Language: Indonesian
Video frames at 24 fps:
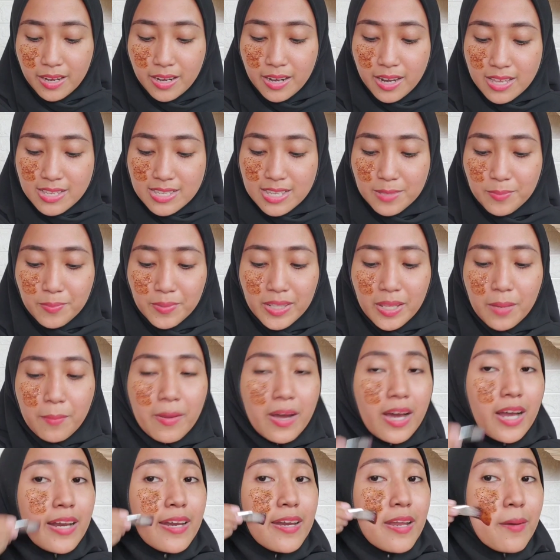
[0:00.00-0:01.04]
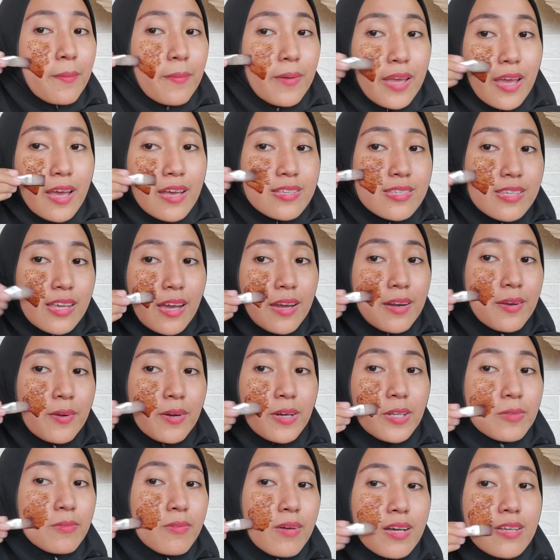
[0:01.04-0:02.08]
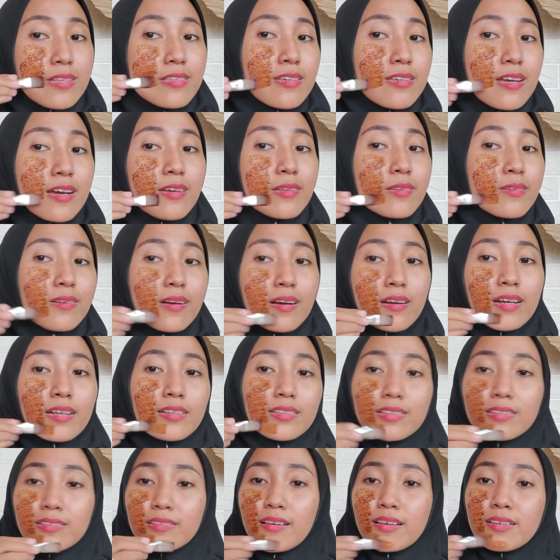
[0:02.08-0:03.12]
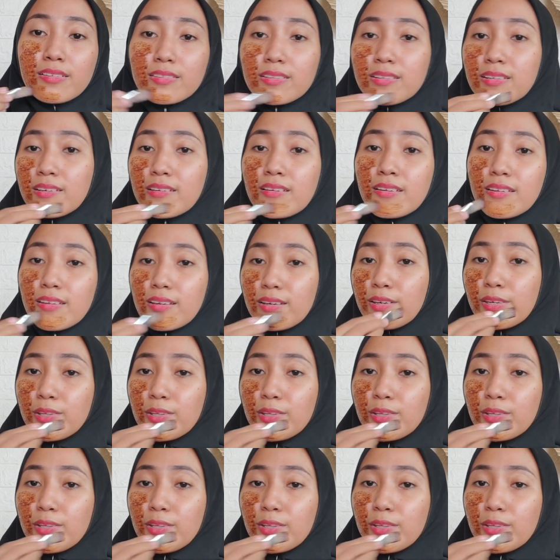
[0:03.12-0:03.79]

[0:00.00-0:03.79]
Nah saat pertama kali diaplikasikan di kulit wajah itu gak ada sensasi dinginnya